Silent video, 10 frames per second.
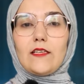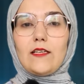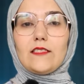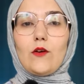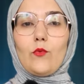
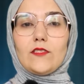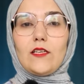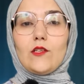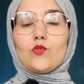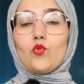
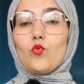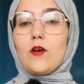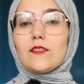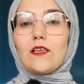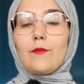33
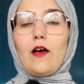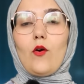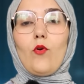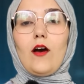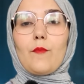و
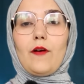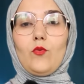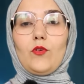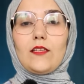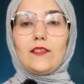
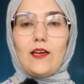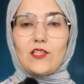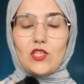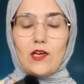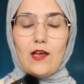47
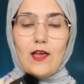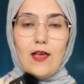درجة